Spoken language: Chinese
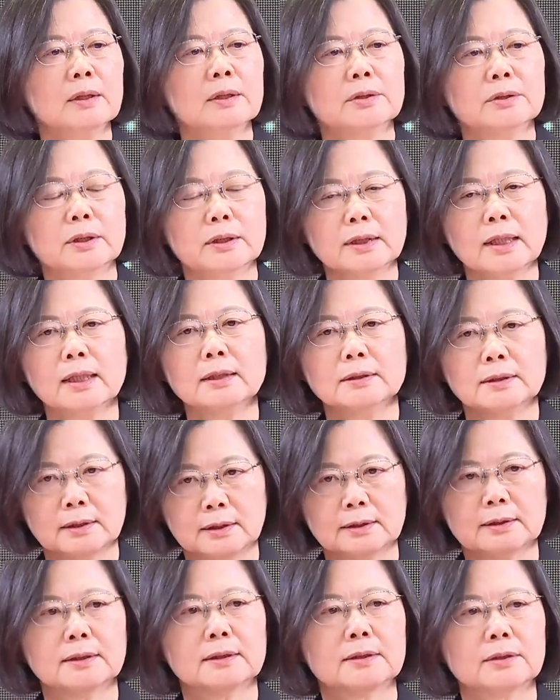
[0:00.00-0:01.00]
所以它
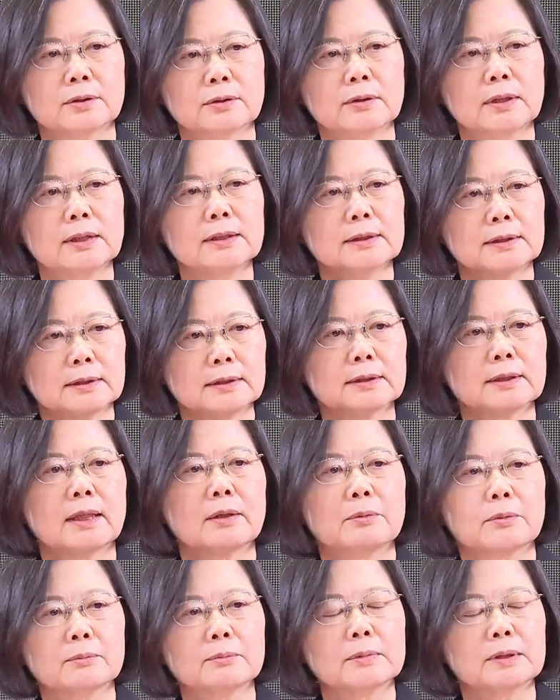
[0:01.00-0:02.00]
其实就一直
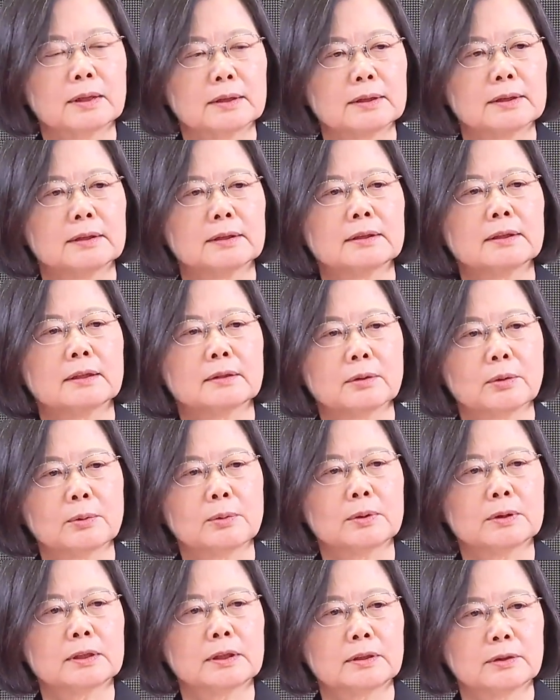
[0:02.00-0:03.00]
在我们的执政的
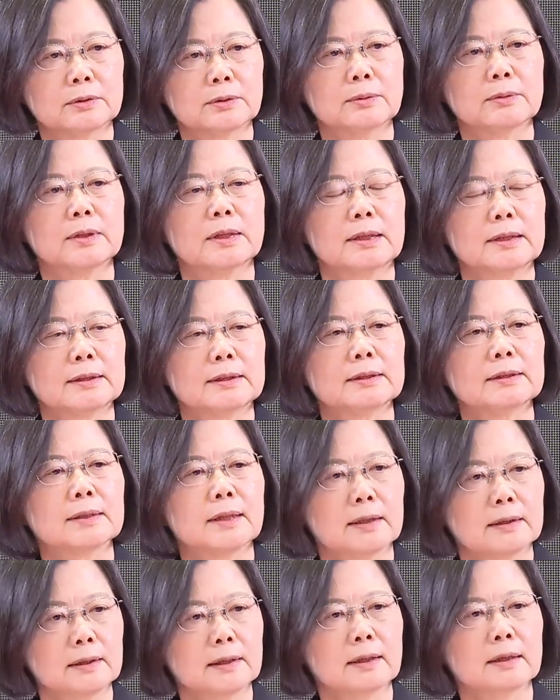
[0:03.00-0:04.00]
过程中，一直
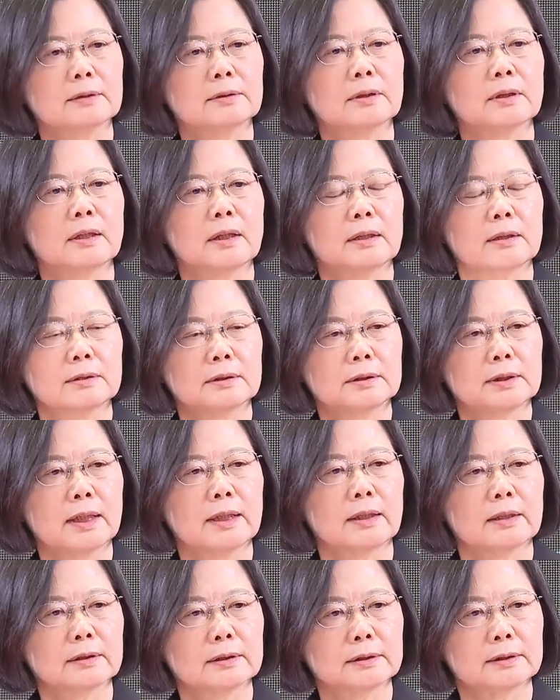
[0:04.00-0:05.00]
在延呃
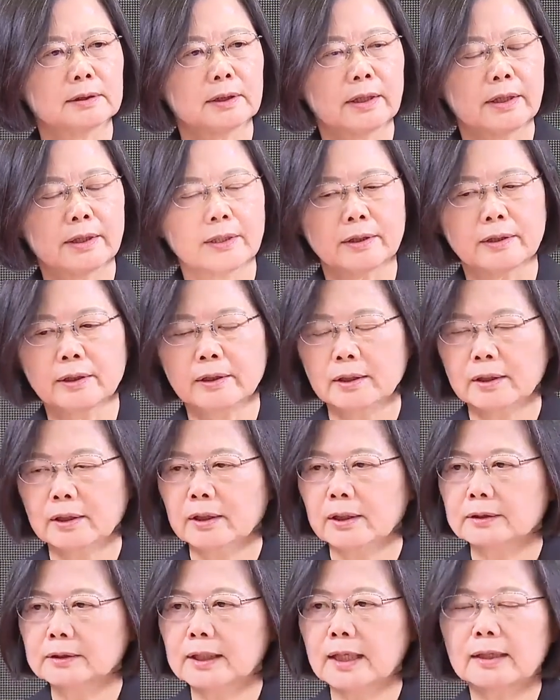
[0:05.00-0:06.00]
在在
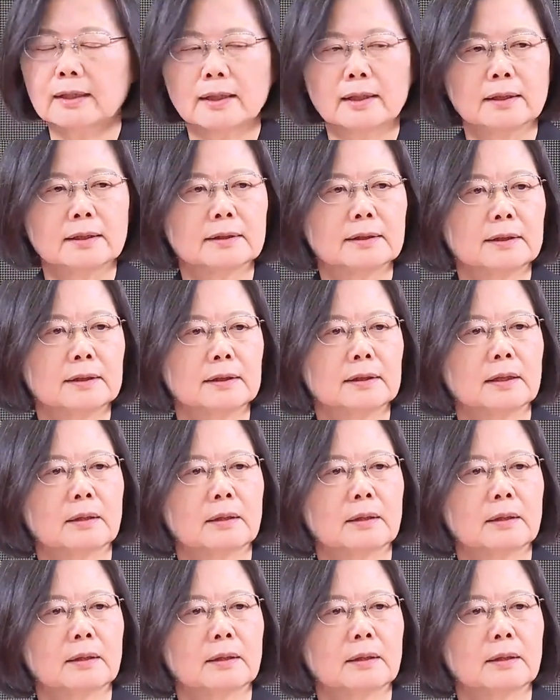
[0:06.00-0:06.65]
在累积。